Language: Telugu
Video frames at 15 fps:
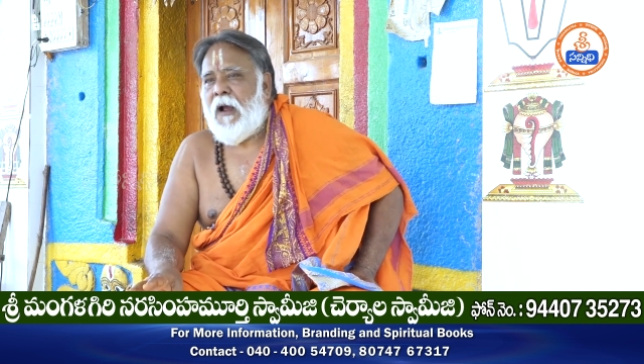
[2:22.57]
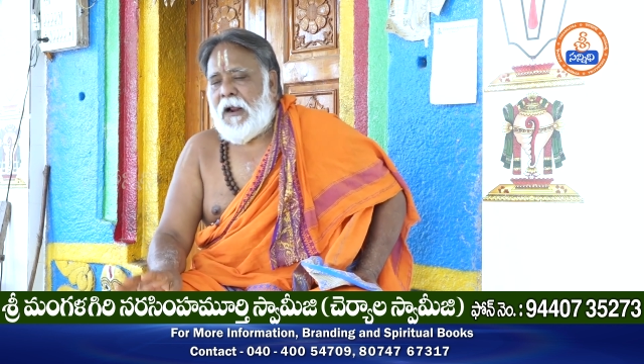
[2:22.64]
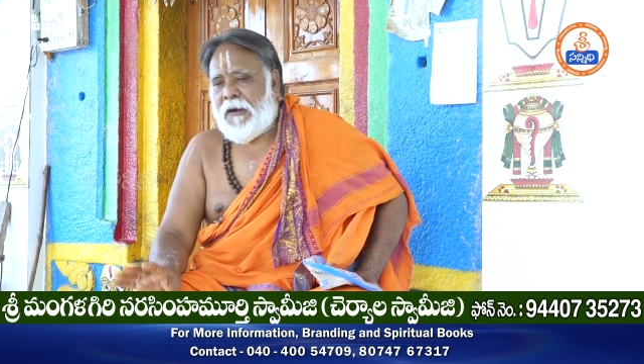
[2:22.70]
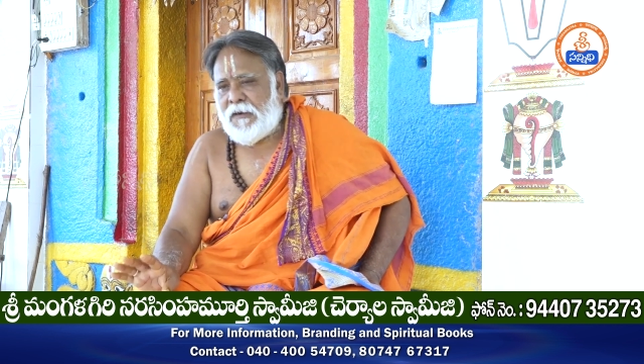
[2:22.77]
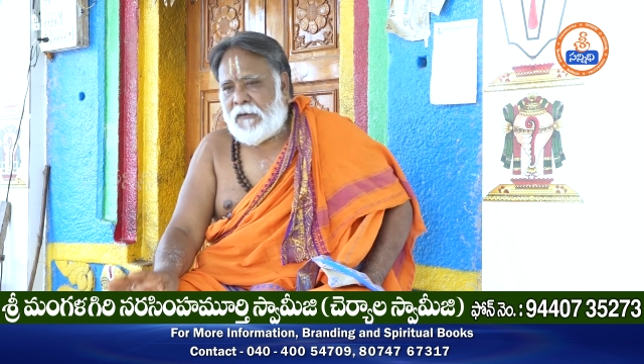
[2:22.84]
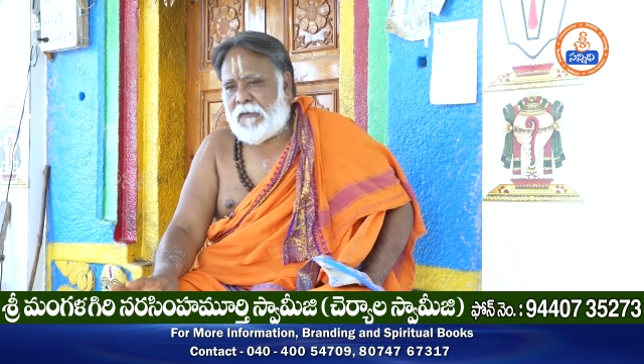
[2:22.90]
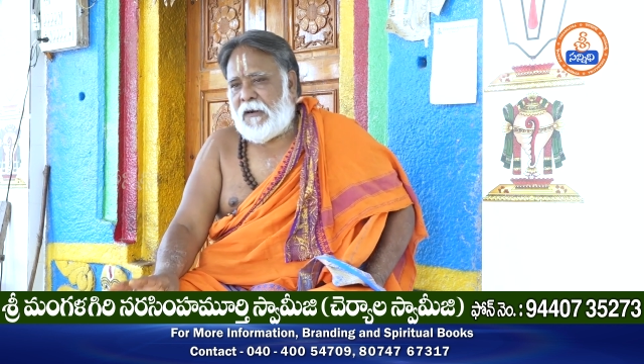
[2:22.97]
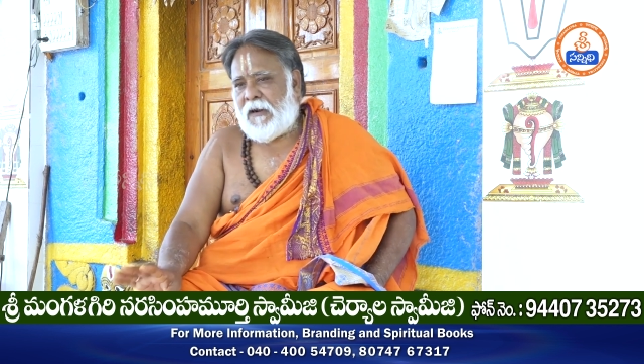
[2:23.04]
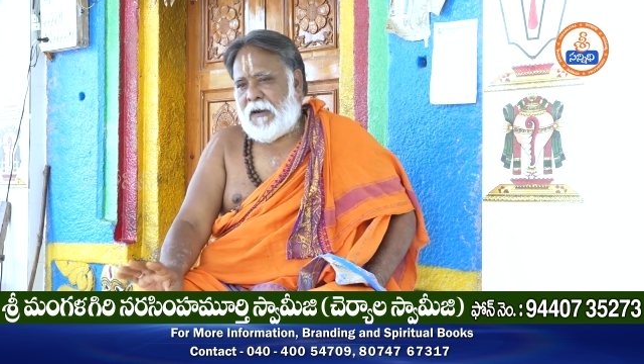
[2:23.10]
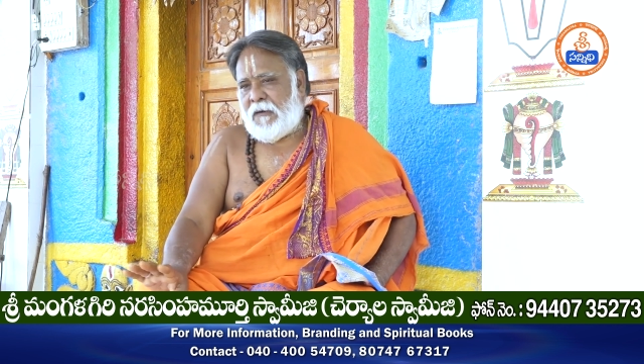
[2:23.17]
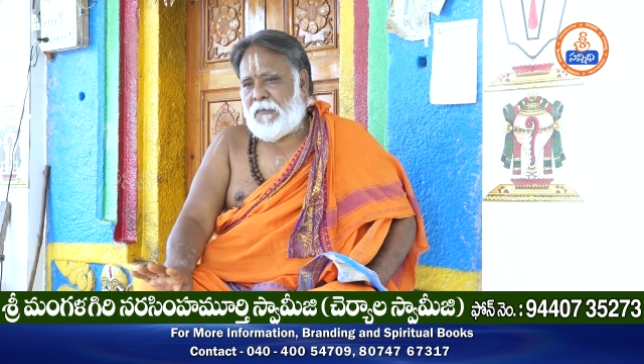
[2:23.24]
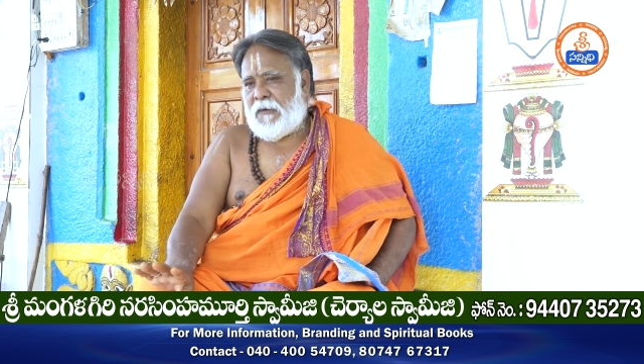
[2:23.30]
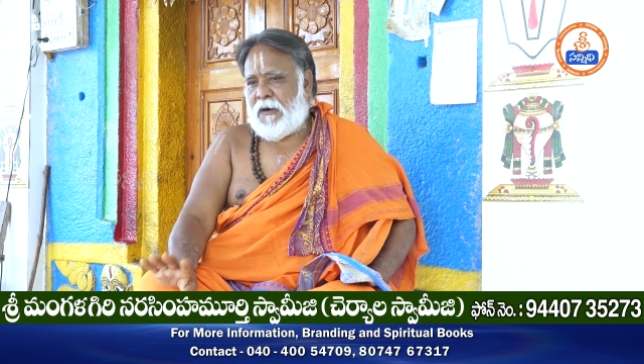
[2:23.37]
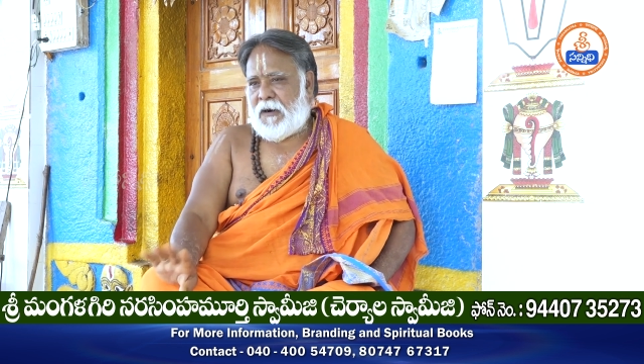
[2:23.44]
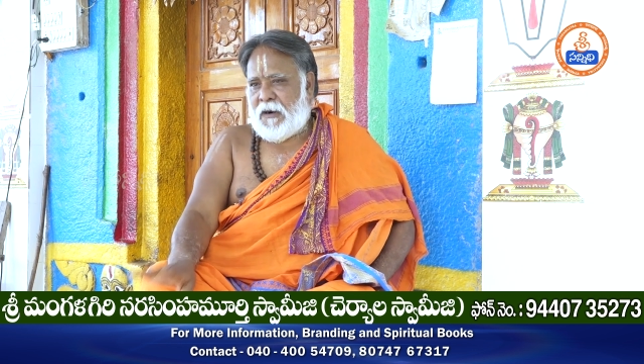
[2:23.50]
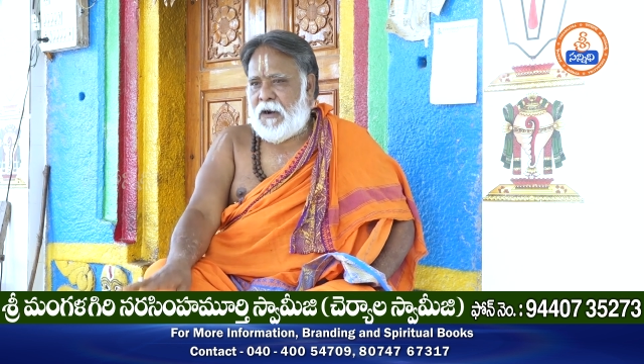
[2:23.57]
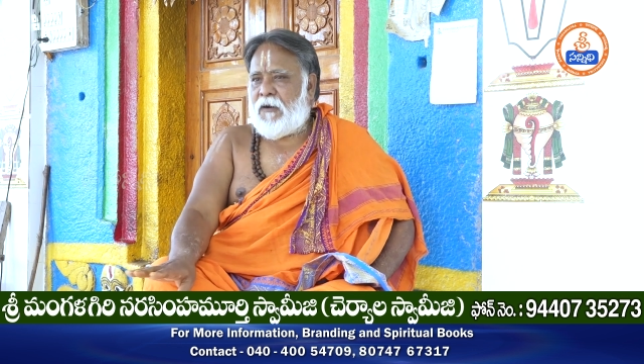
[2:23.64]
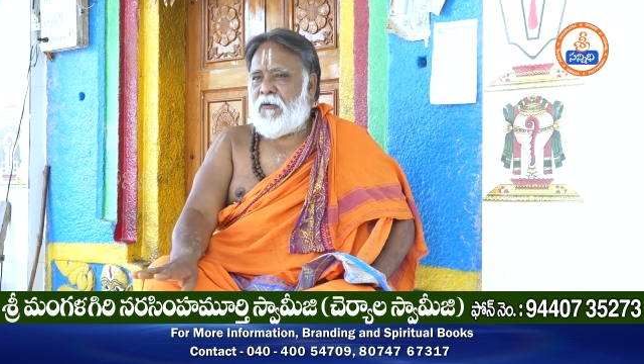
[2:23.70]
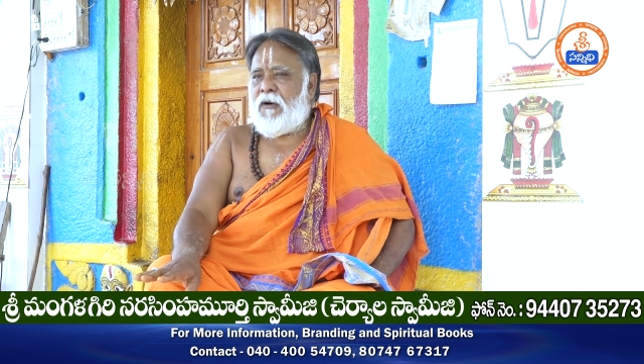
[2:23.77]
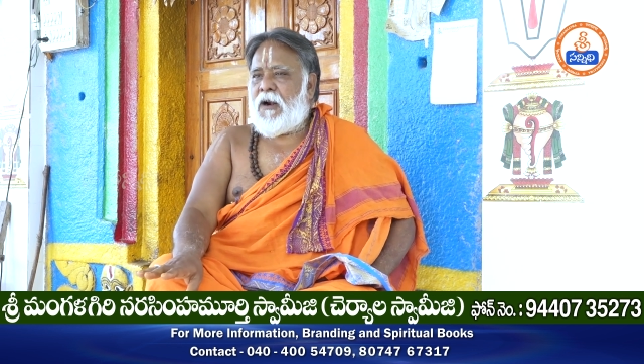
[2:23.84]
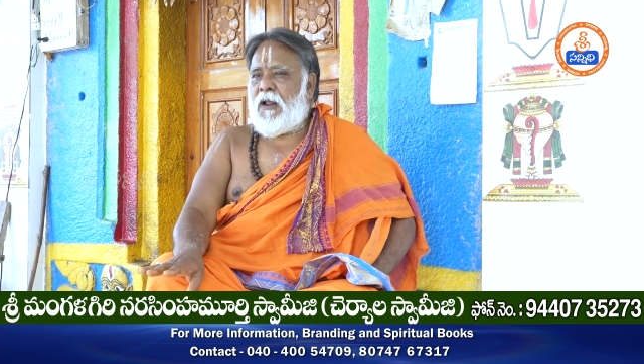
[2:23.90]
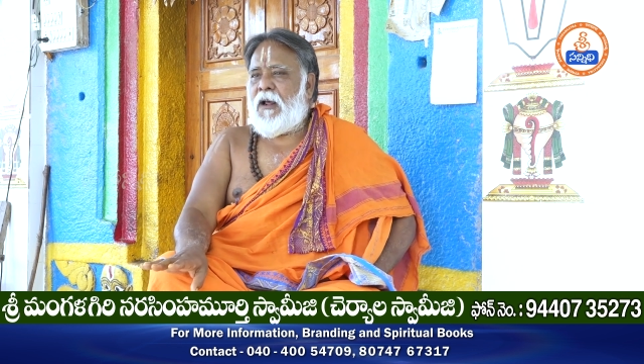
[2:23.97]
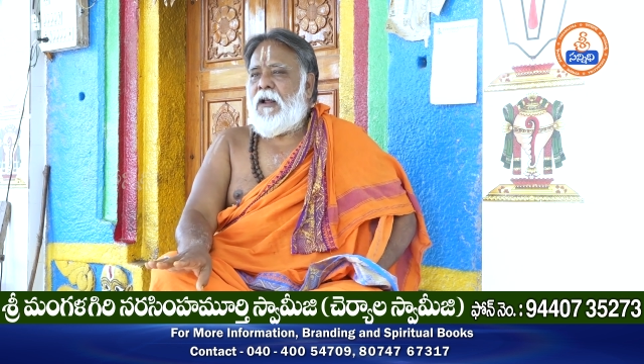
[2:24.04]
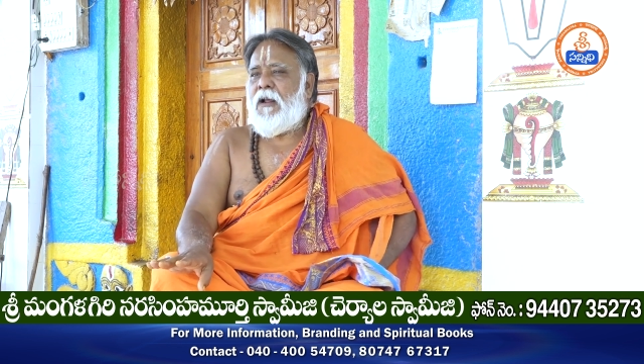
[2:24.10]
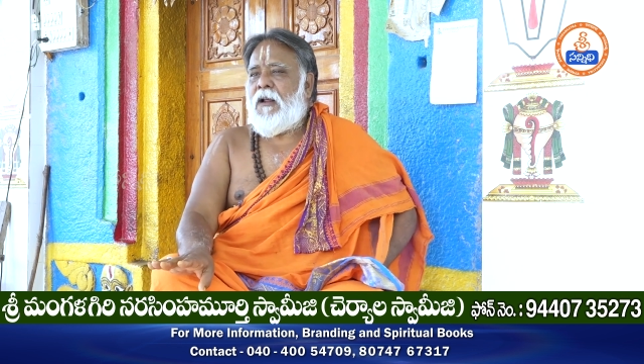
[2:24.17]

అన్య సంకల్పం లేకుండా